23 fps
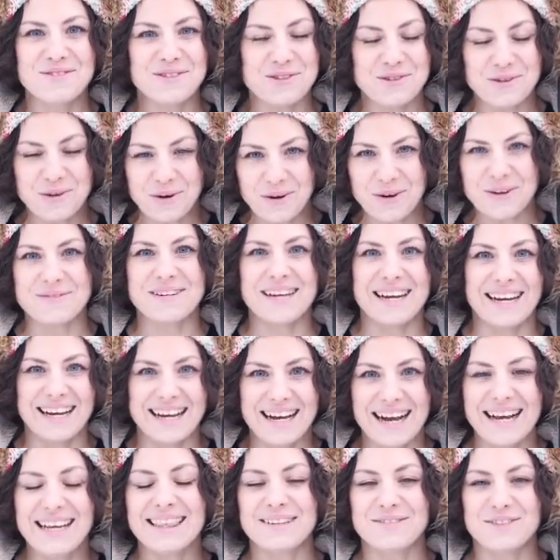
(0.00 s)
все
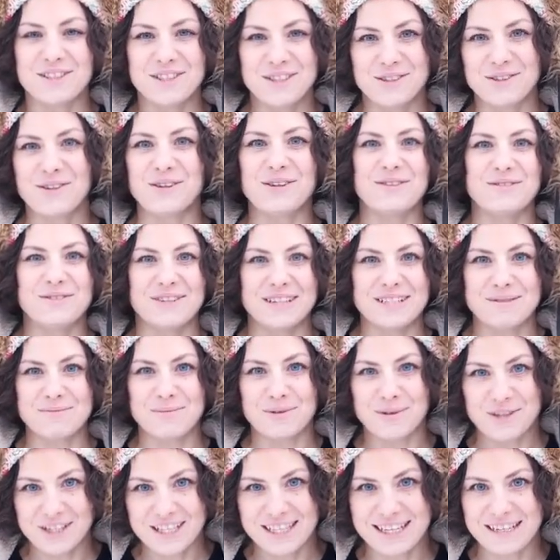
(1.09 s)
реально, все
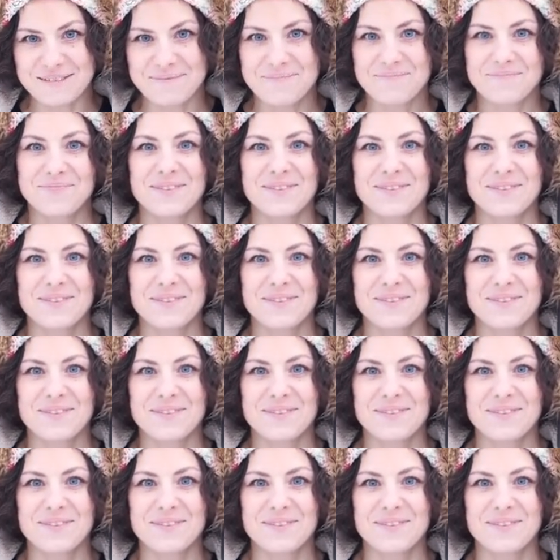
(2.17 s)
возможно,